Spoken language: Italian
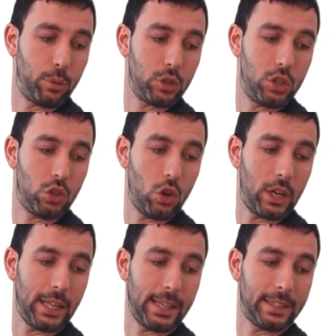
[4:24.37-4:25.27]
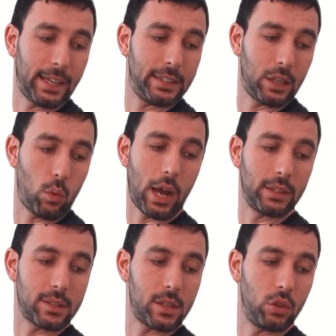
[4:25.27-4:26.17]
posizione dai 30 ai
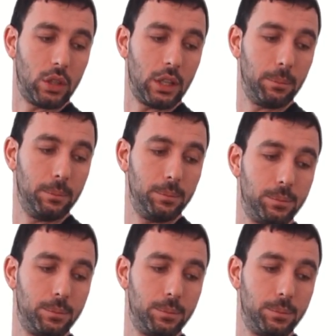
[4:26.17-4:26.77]
40 secondi.